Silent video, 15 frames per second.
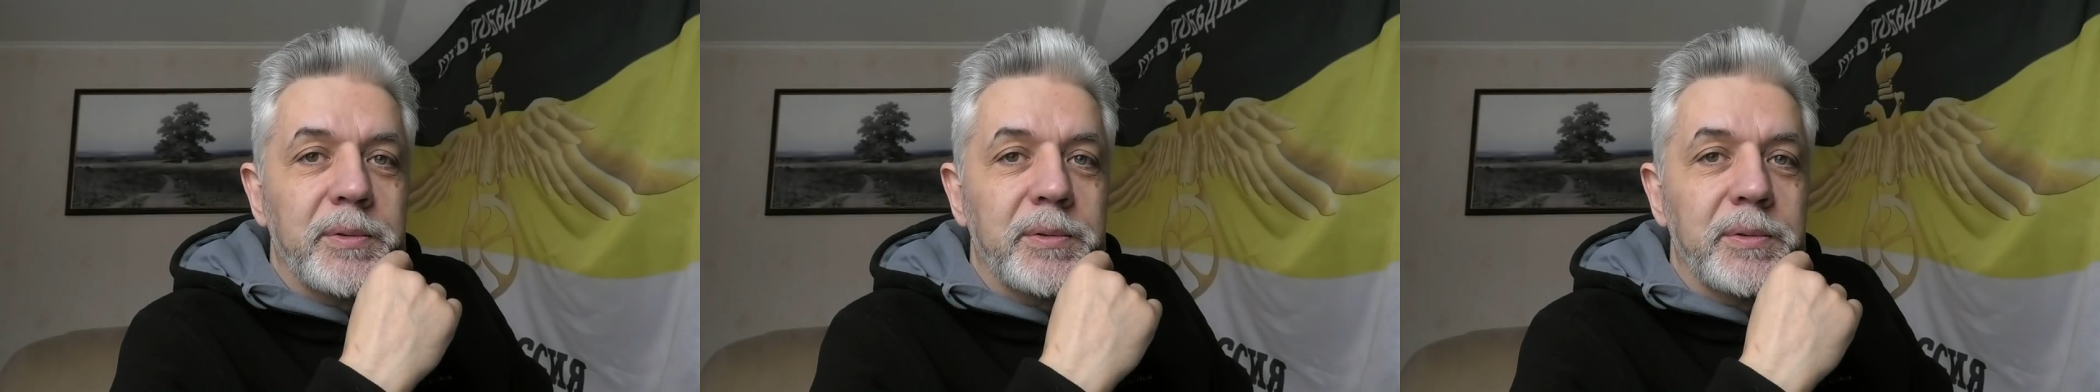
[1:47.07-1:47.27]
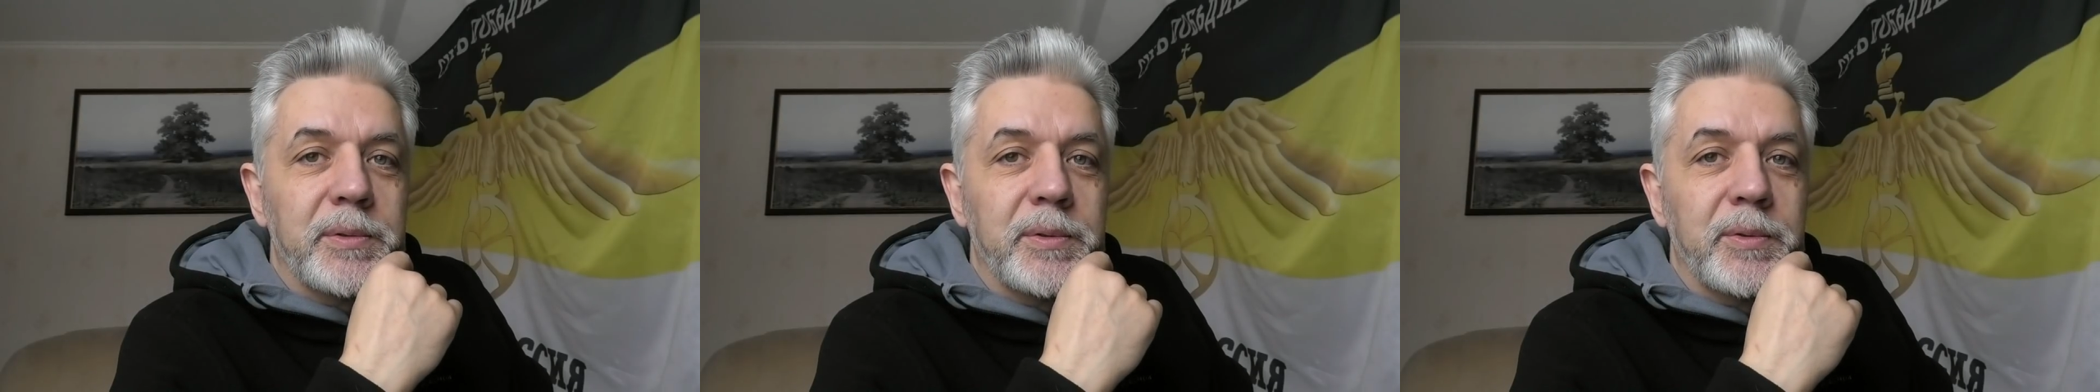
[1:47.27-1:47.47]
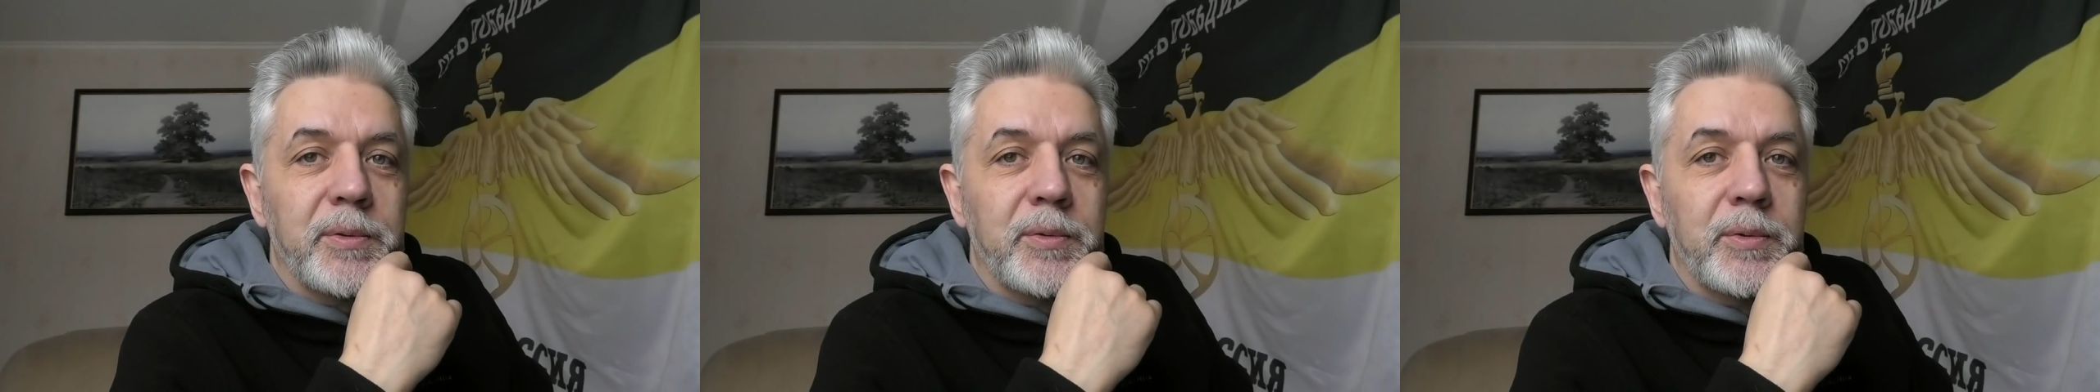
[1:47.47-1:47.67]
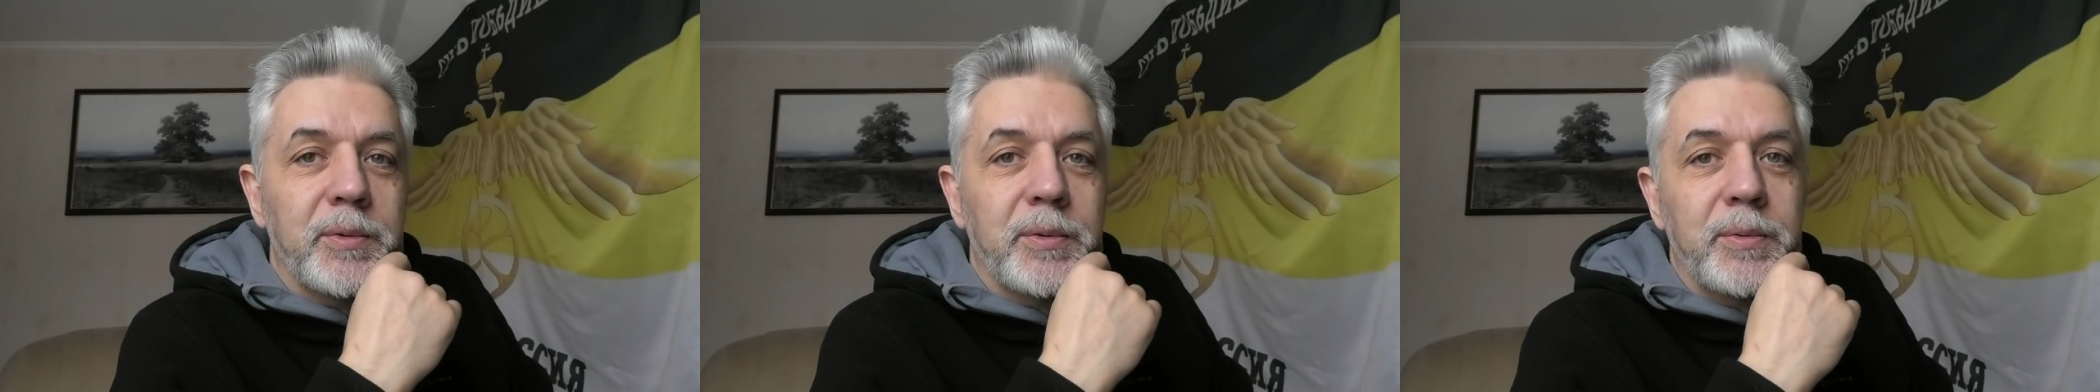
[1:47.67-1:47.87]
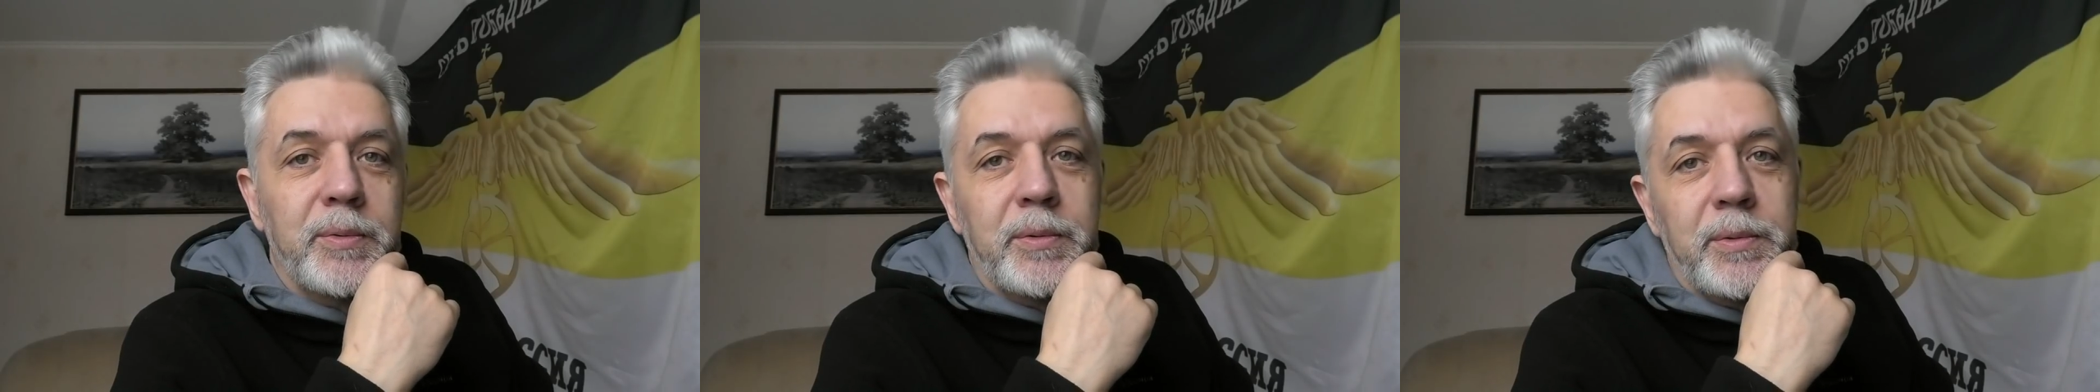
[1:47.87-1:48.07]

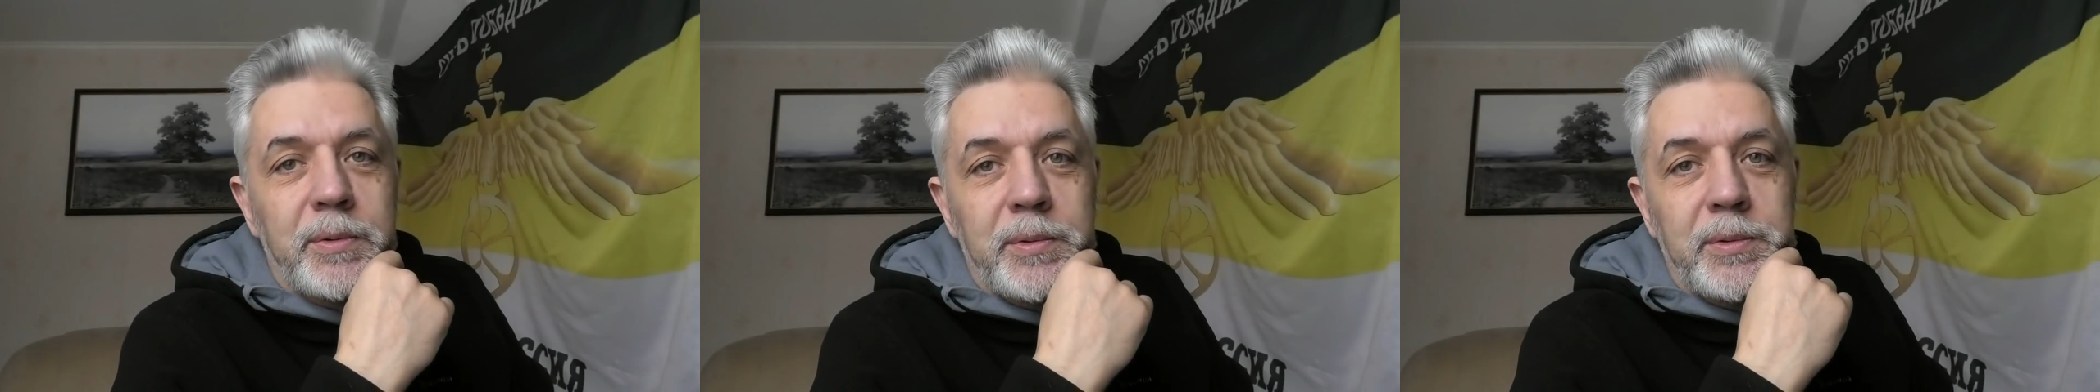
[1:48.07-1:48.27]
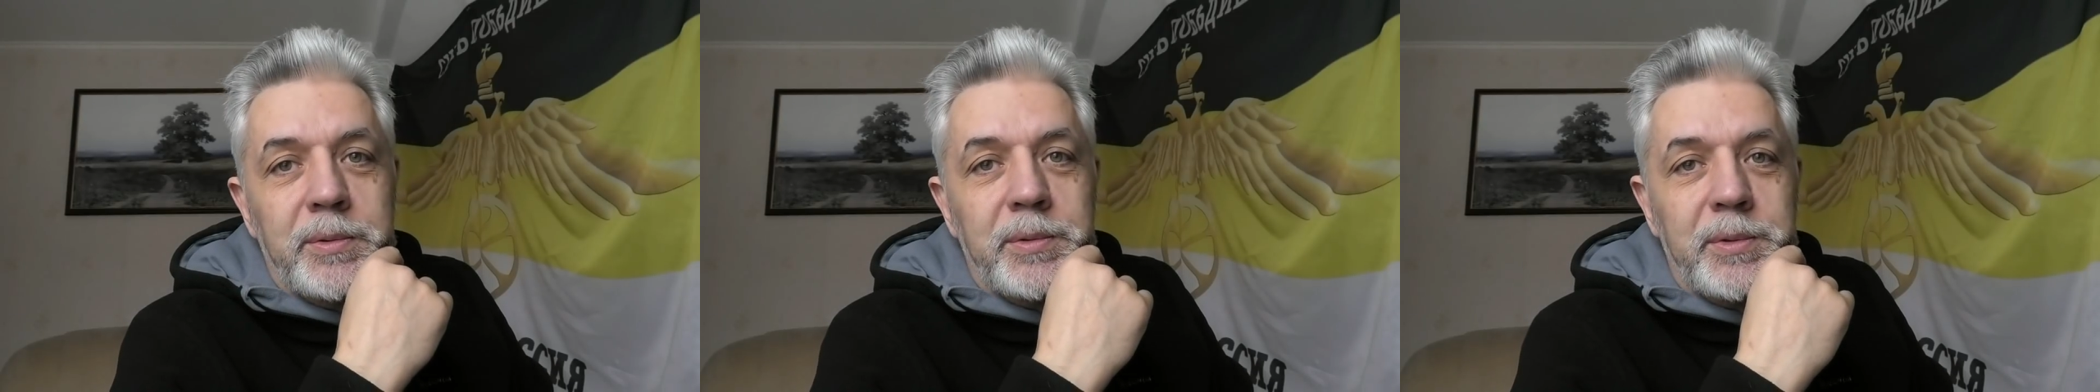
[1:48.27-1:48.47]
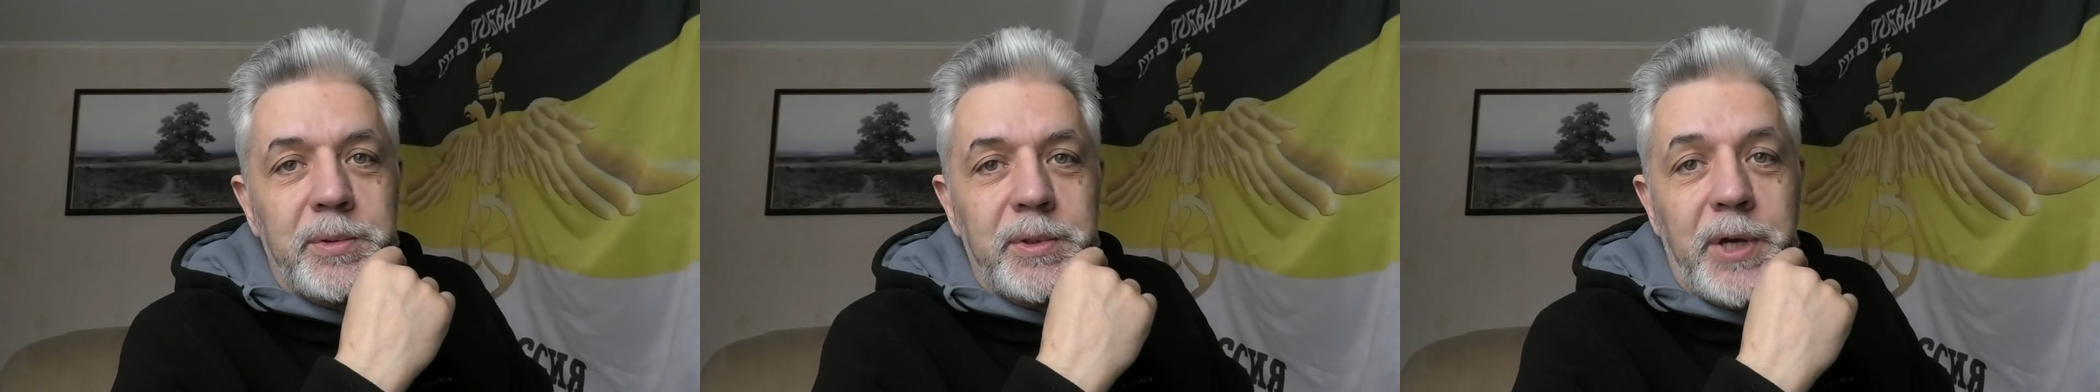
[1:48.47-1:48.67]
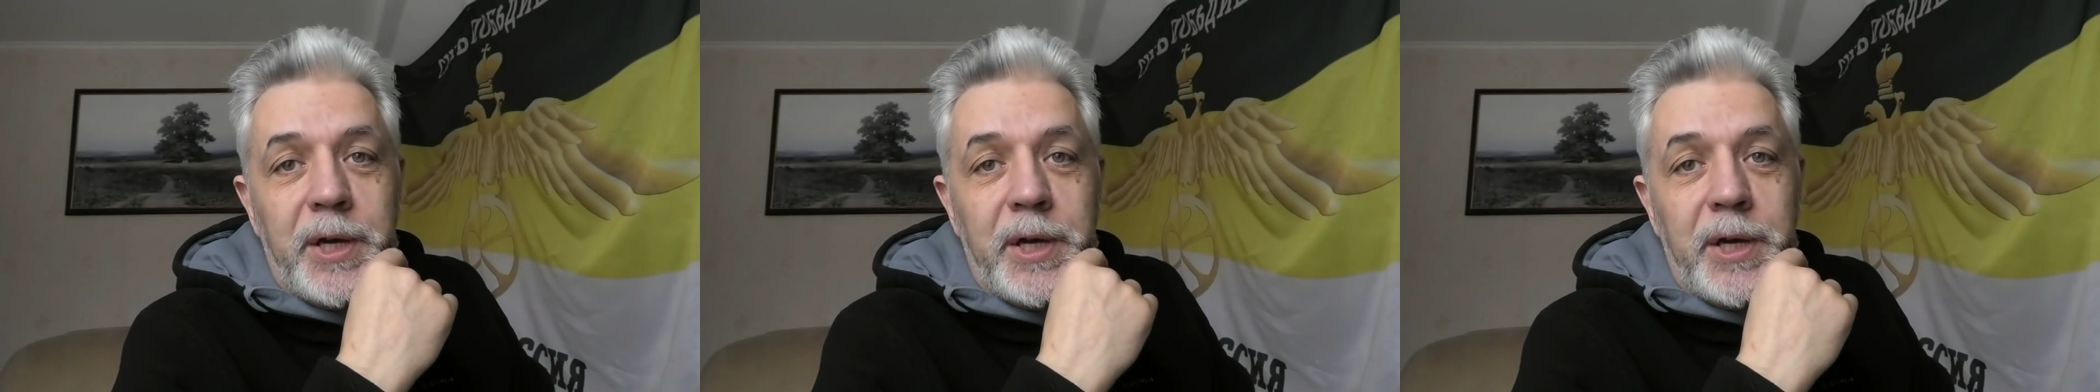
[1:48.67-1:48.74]
у э,